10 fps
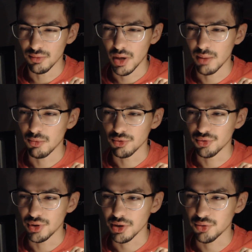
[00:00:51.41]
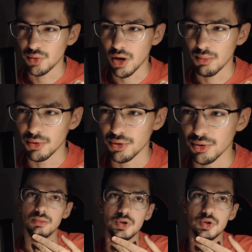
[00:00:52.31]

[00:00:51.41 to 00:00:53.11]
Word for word: voilà bon je veux dire je suis là en mode et euh,